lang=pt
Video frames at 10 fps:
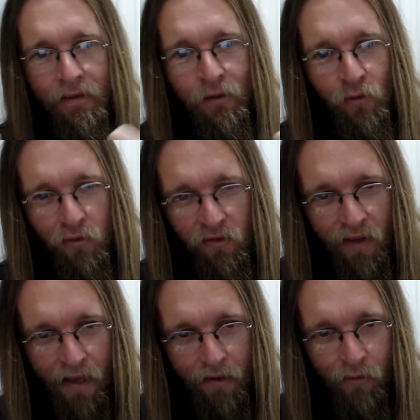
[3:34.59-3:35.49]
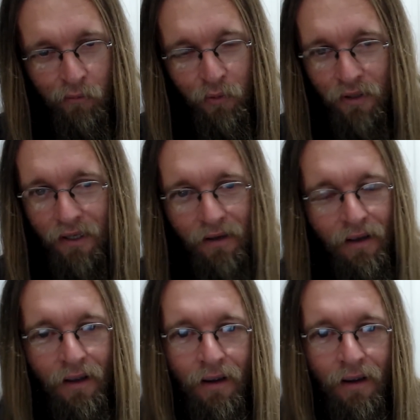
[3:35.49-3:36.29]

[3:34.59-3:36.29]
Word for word: que nos cercam, porque